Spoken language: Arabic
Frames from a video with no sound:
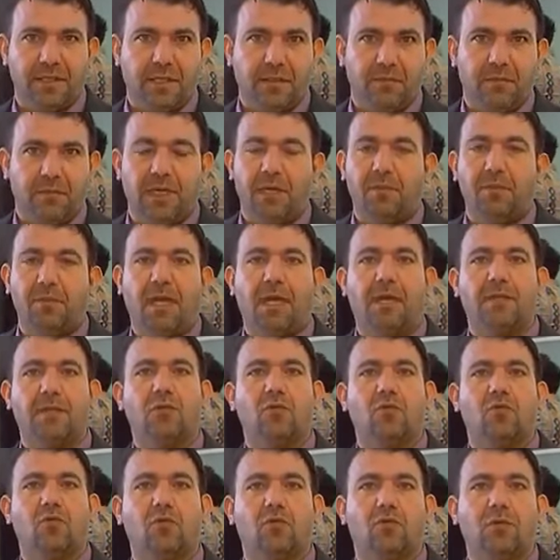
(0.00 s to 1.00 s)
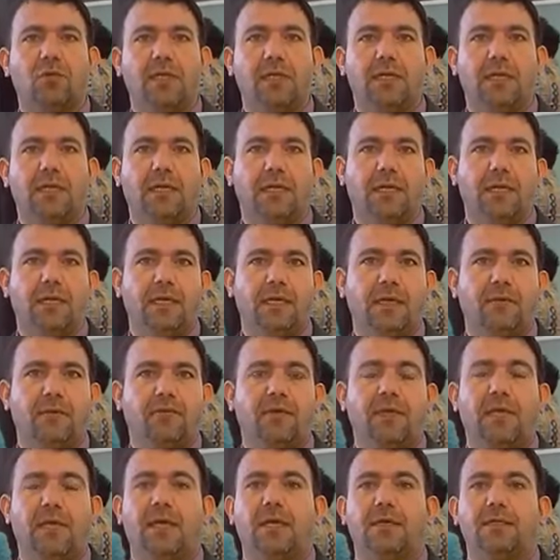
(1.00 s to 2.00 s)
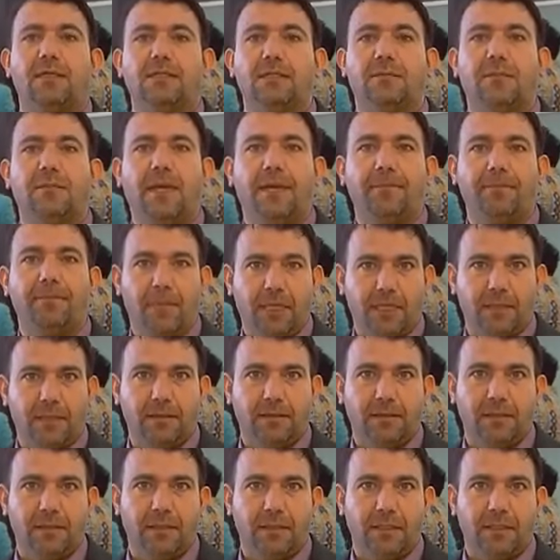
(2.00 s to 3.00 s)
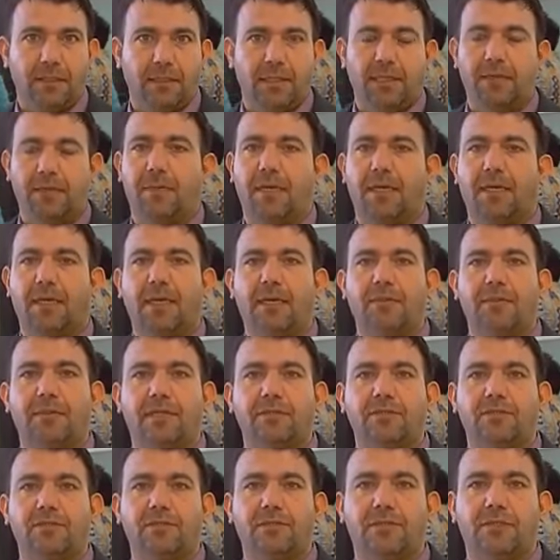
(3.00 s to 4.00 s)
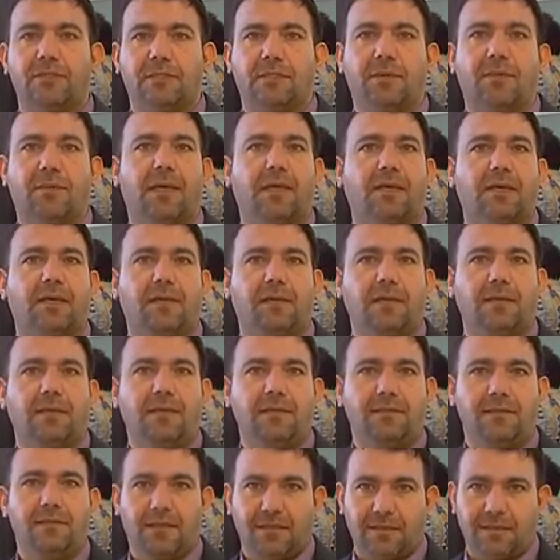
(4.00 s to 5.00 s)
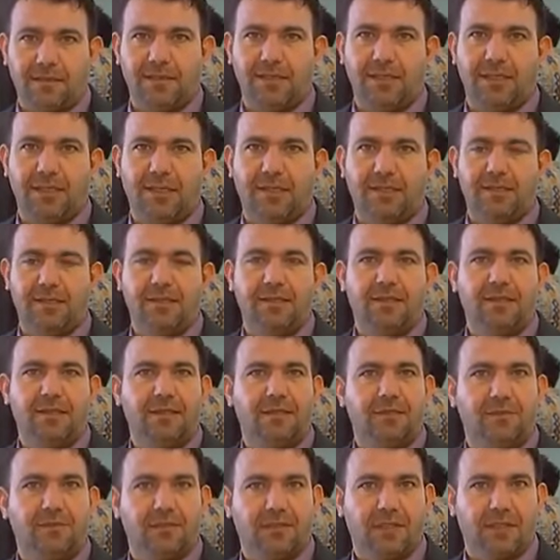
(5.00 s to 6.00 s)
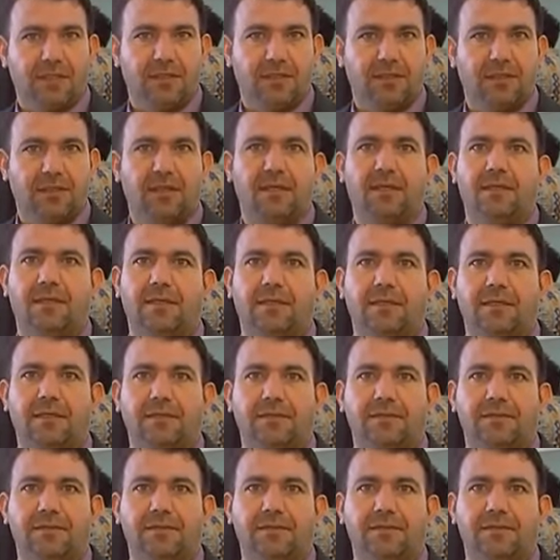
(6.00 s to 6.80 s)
من المعهد الأردني للإعلام في العاصمة عمان لبرنامج صباح العراقية زيد الطائي